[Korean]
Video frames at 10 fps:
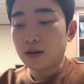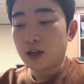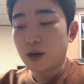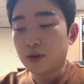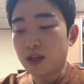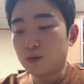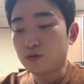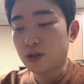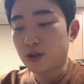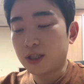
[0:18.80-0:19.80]
아마
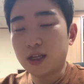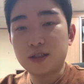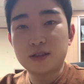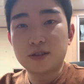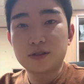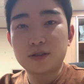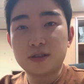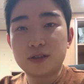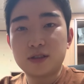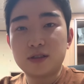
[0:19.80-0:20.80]
대부분의 퇴사자들이
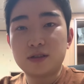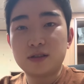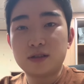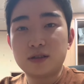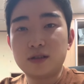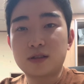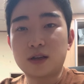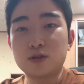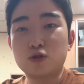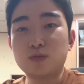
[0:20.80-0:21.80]
그렇듯이 이
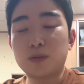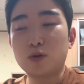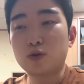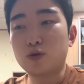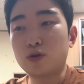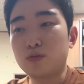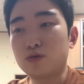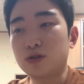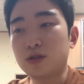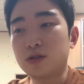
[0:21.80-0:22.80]
단순 반복 노동
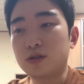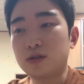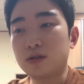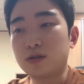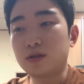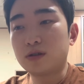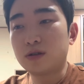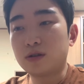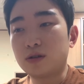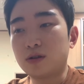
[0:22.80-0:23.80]
업무를
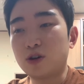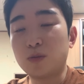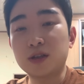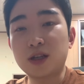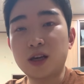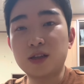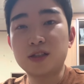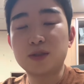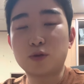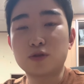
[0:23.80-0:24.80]
얼마나 해야
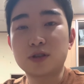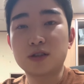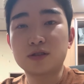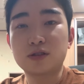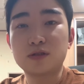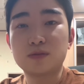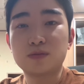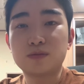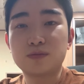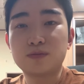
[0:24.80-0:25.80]
될지 모른다는 그런
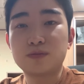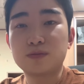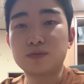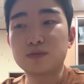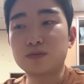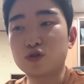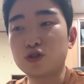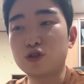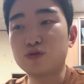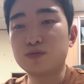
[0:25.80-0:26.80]

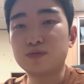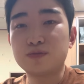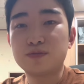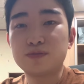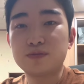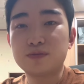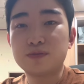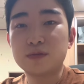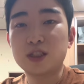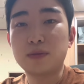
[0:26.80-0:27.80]
두려움,
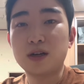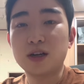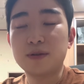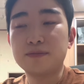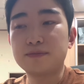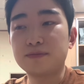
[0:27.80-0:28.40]
실망감이